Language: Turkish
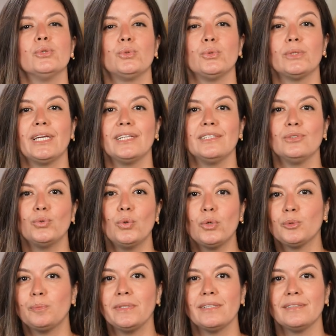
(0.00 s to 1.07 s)
Türkiye'nin
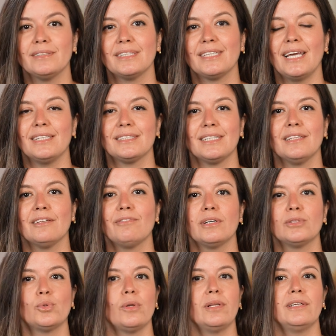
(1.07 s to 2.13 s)
dört bir yanındaki etkinlik ve
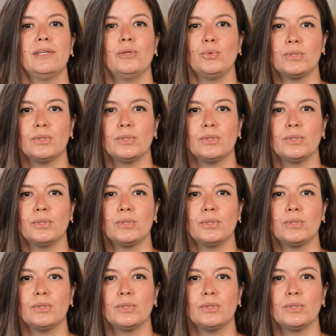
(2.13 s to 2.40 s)
atölyelere